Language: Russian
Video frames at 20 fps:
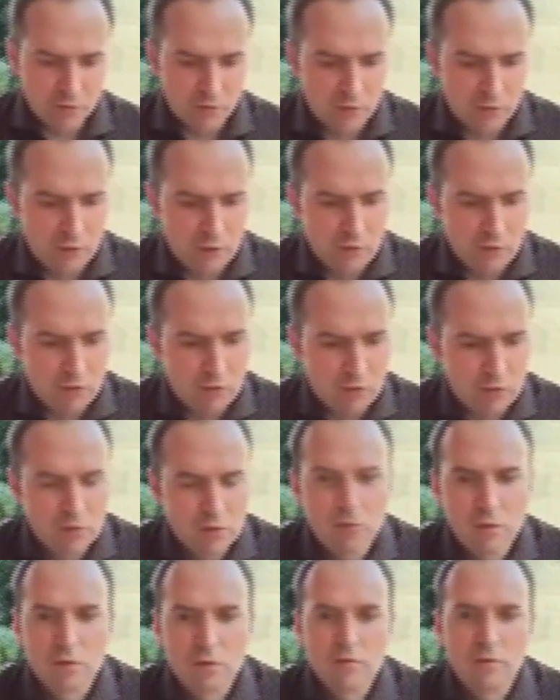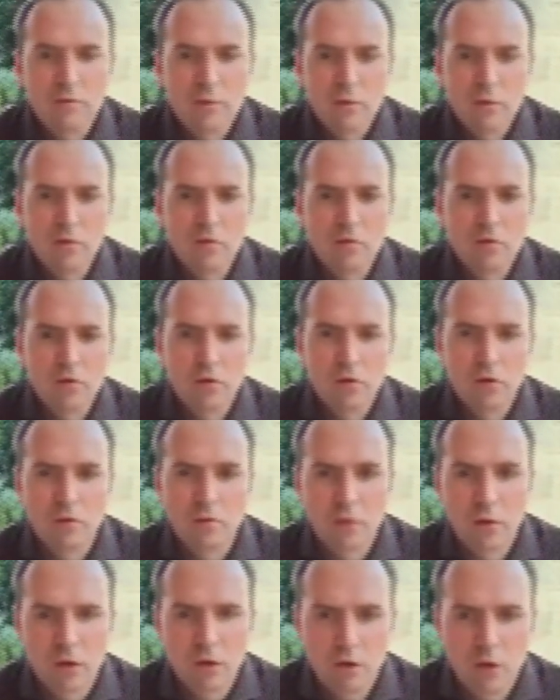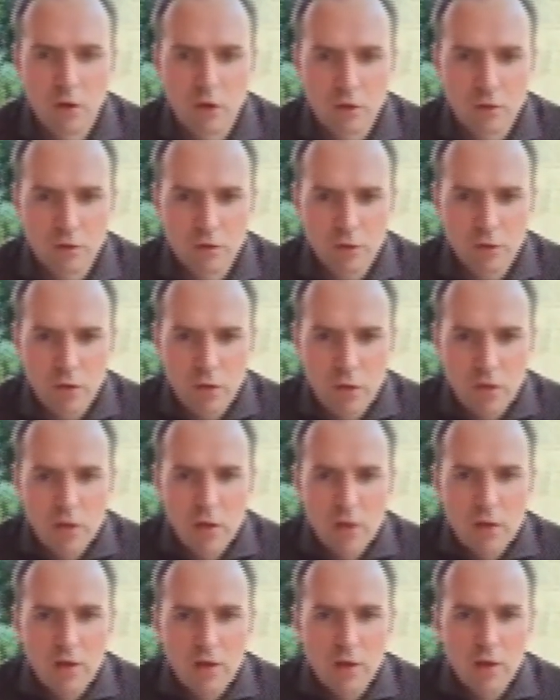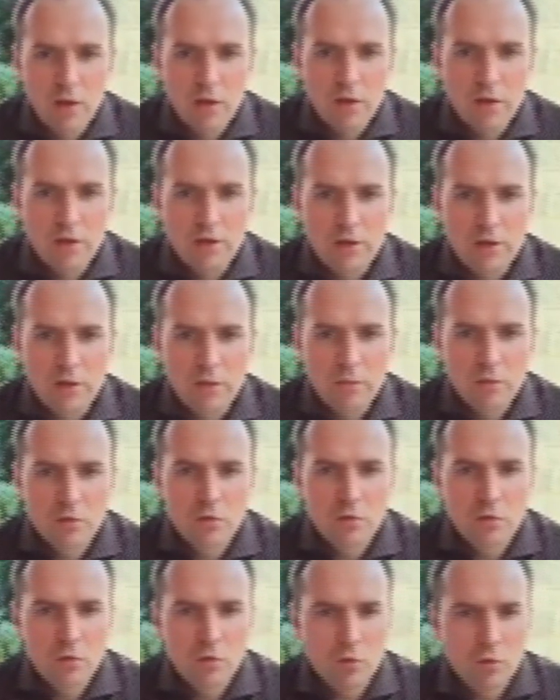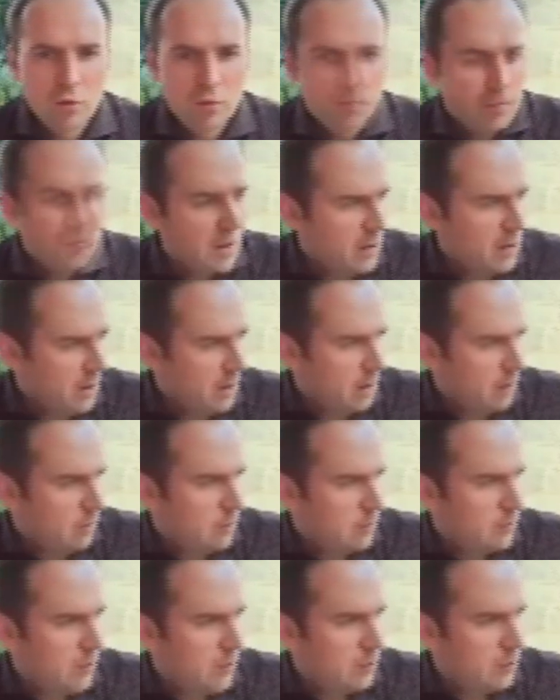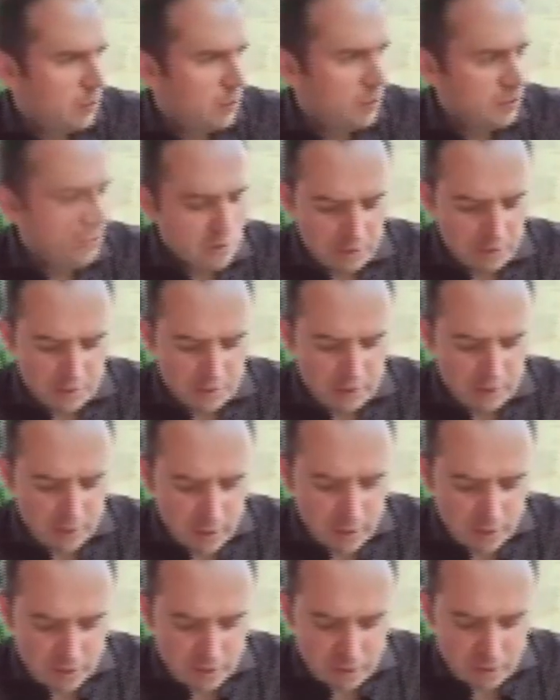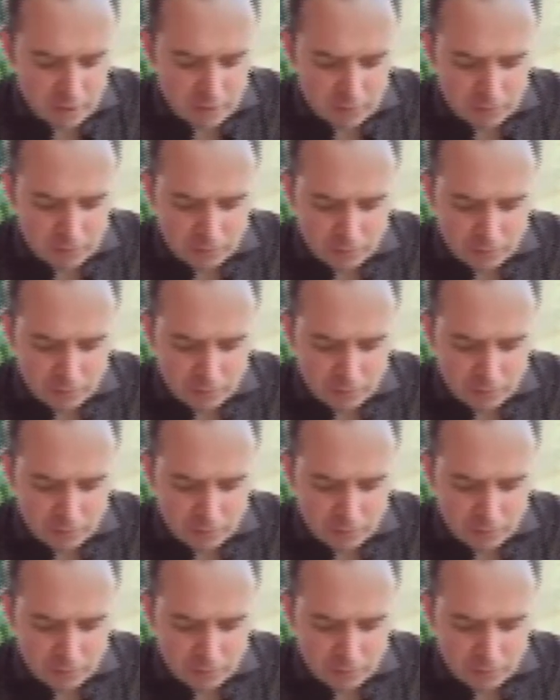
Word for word: Вот я вот в первую очередь обращаюсь к тем, кто беспокоится за Эрика,